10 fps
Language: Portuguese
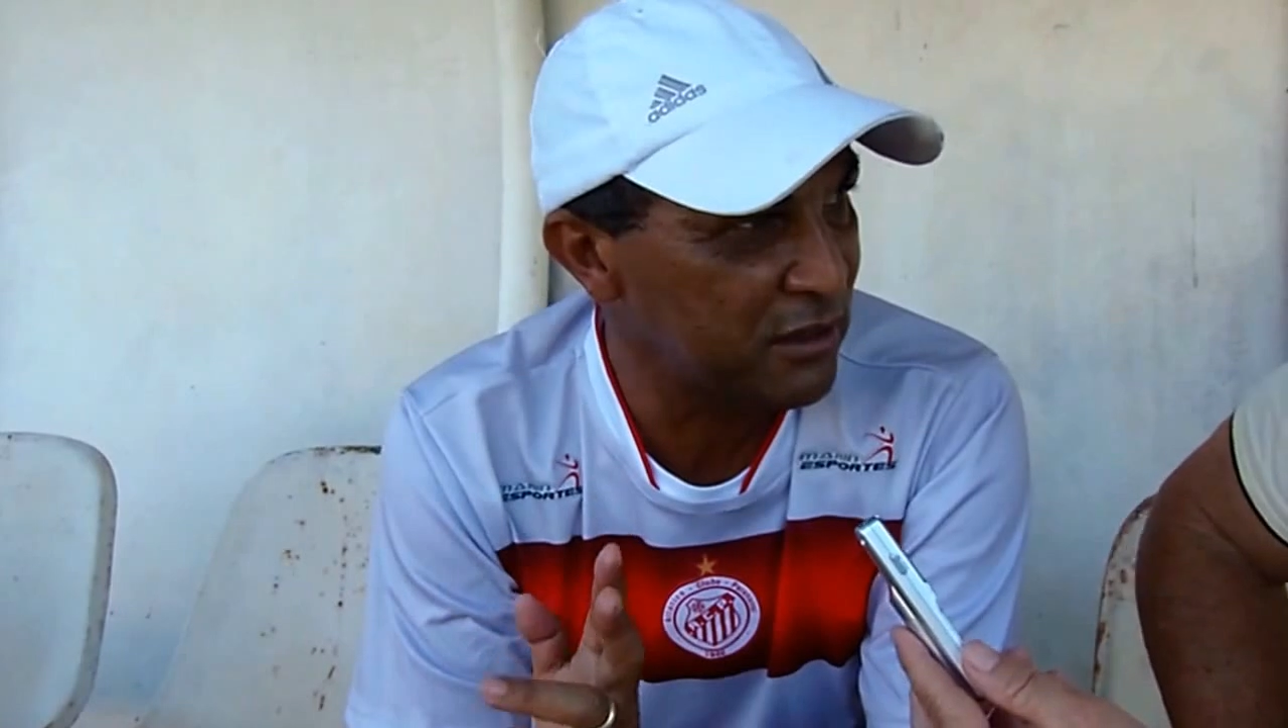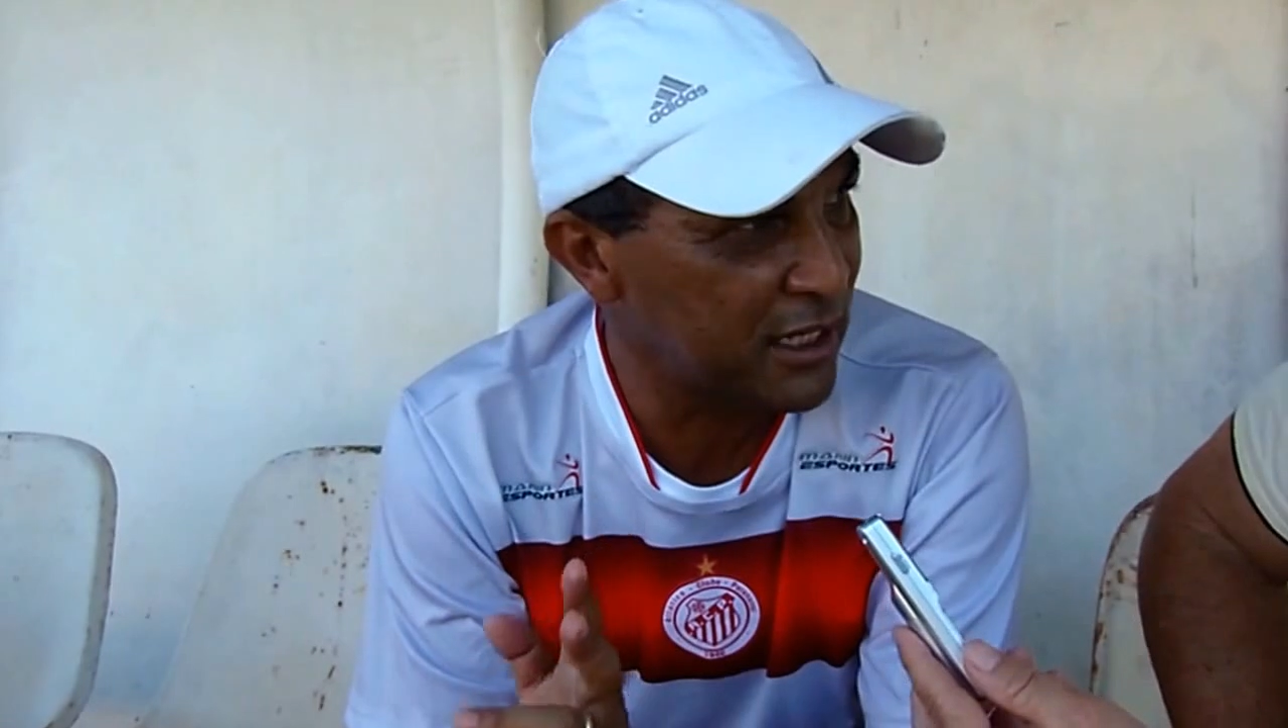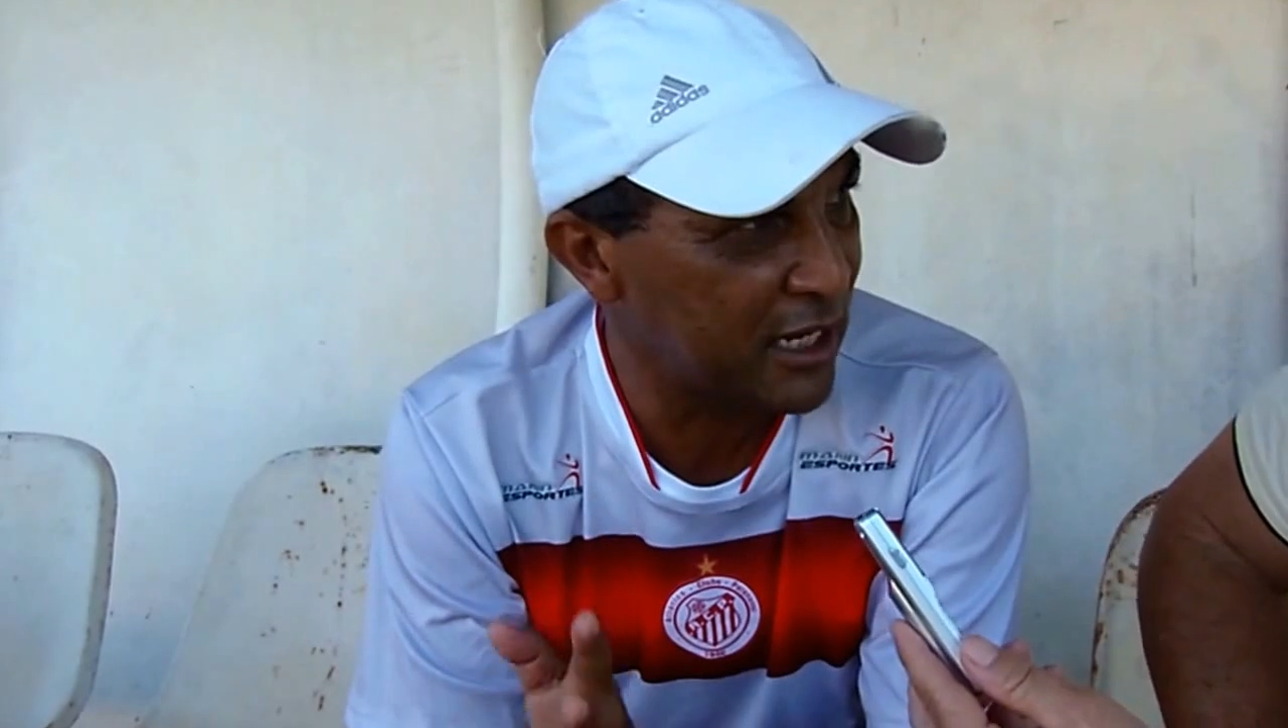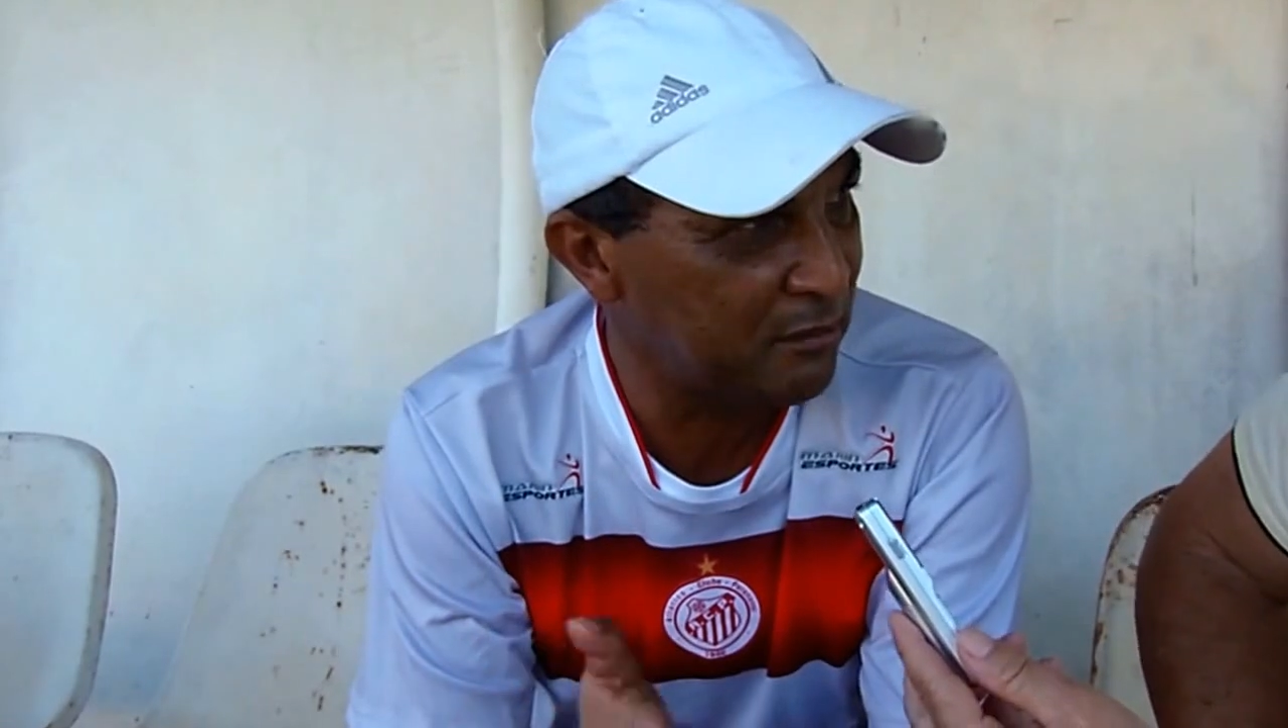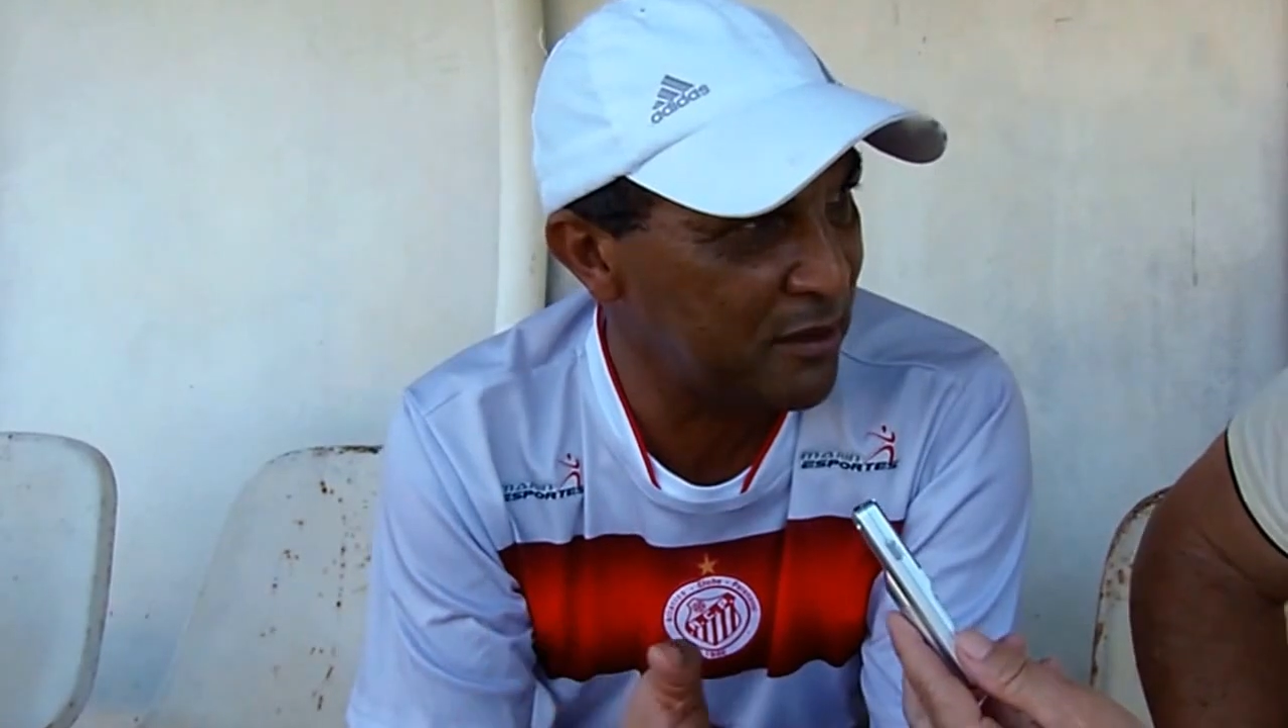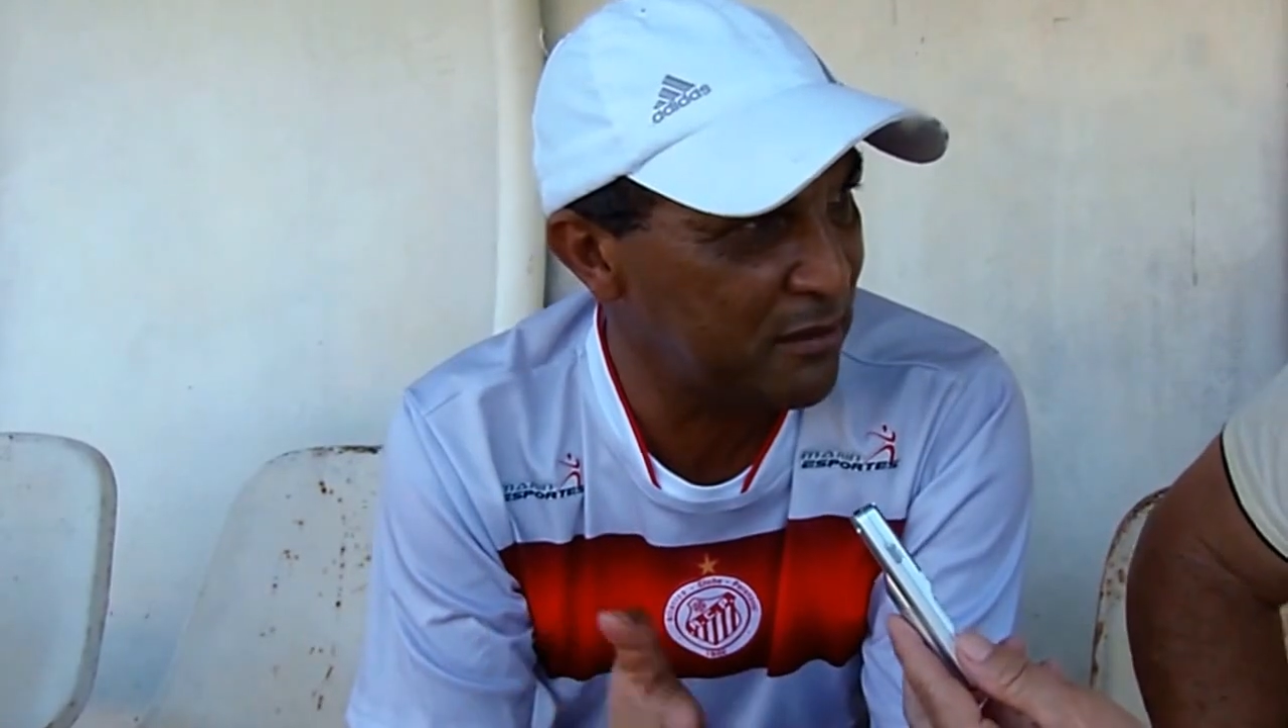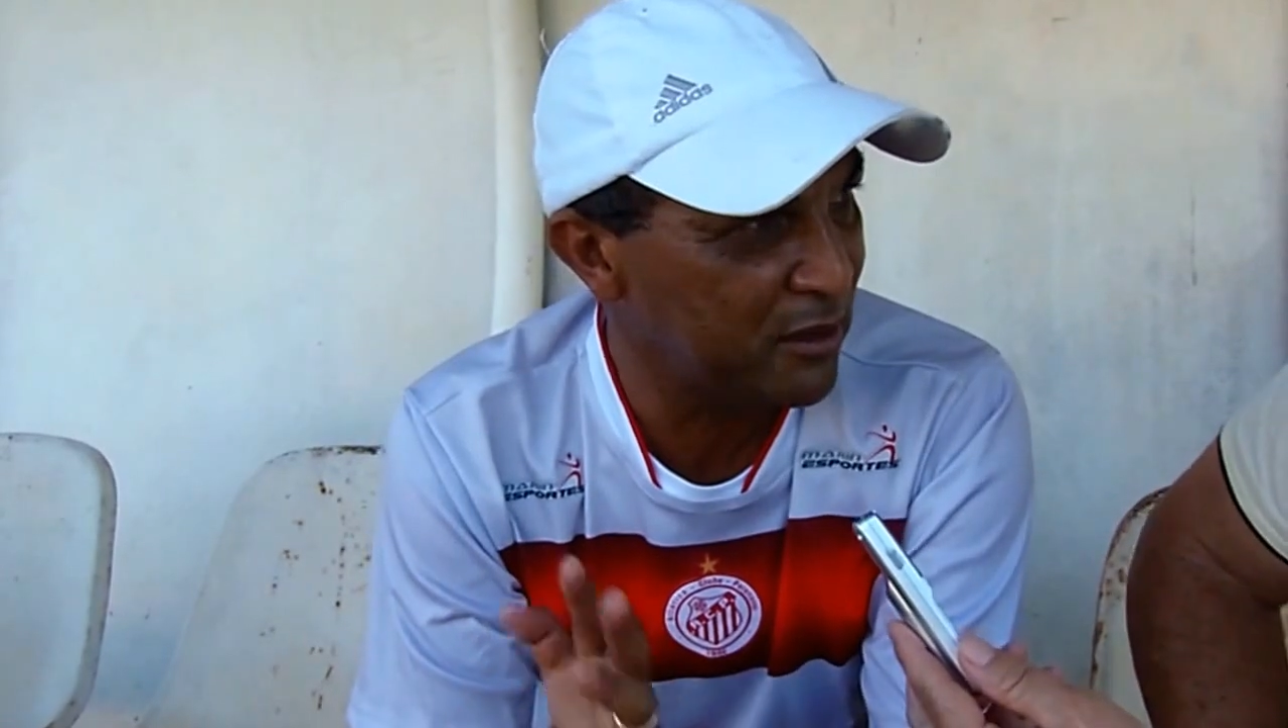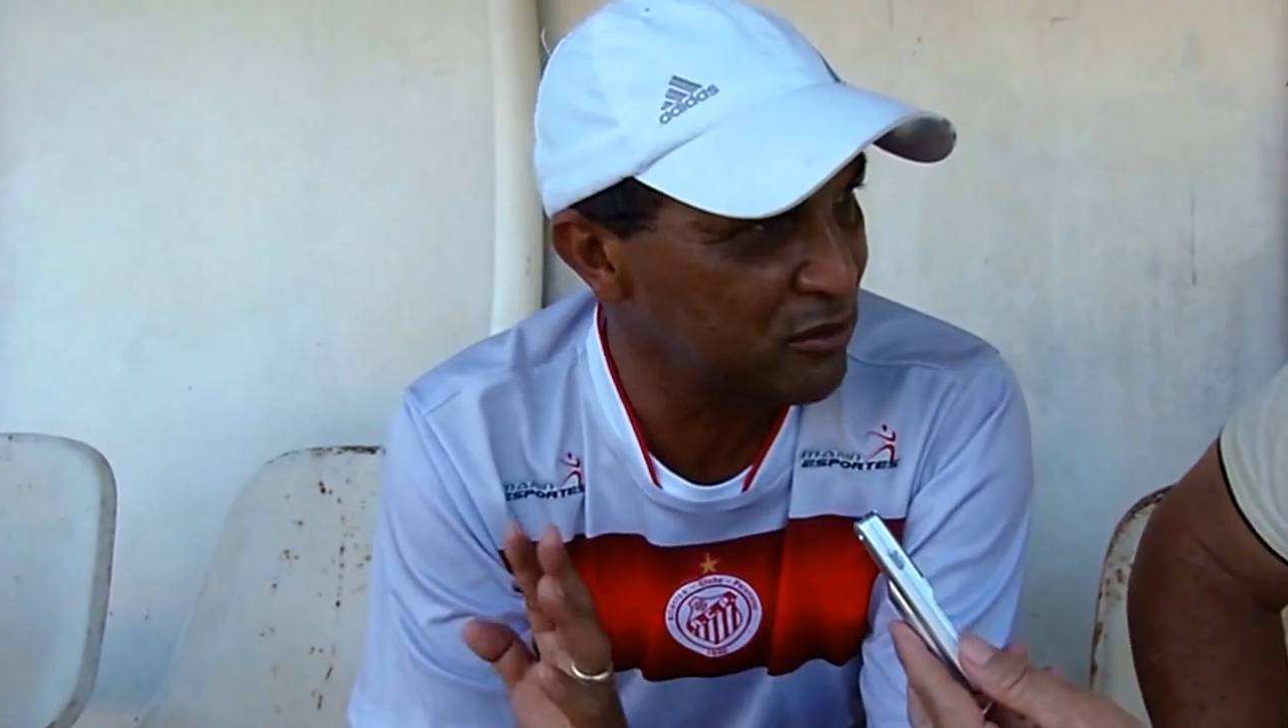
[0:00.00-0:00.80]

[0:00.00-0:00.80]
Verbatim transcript: aqui era primeiro